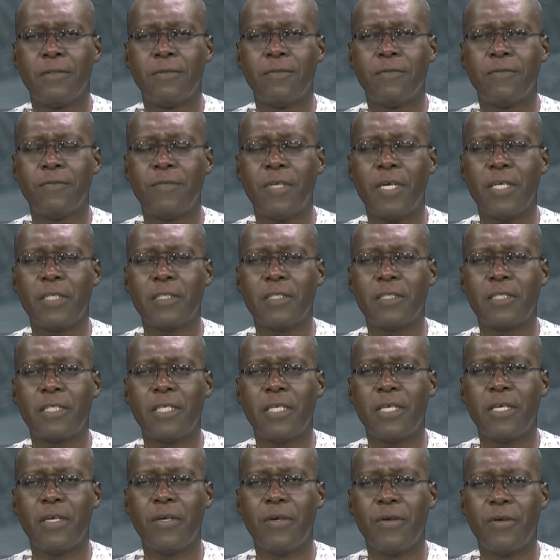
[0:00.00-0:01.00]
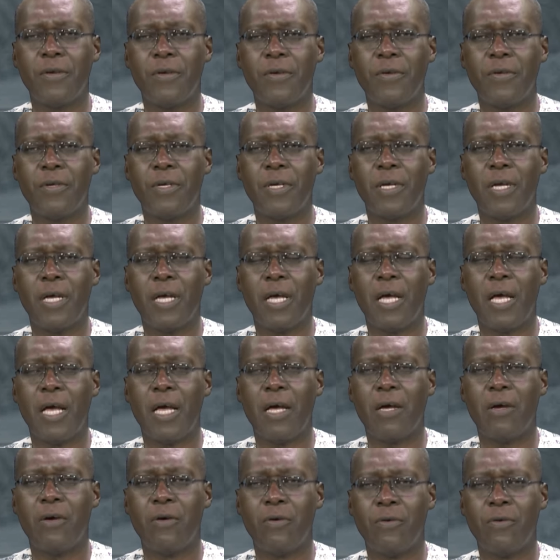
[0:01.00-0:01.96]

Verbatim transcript: versets 1 à